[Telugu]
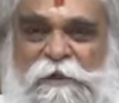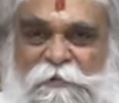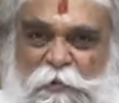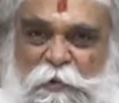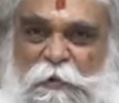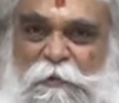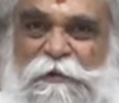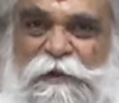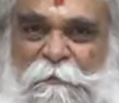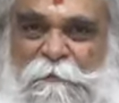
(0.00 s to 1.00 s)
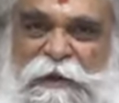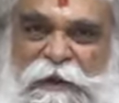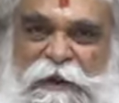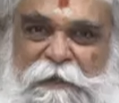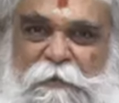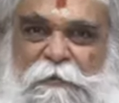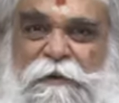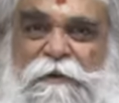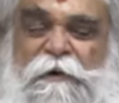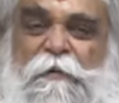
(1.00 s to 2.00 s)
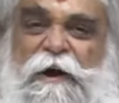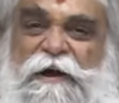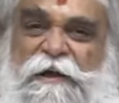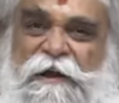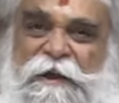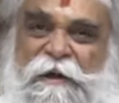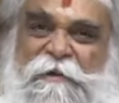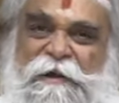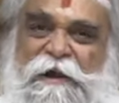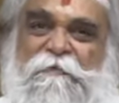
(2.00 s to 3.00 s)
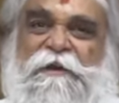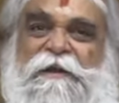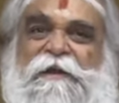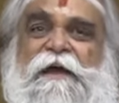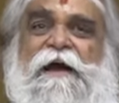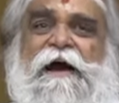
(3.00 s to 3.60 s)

మంత్రులు ఎమ్మెల్యేలు ఒకరనేమిటేమిటి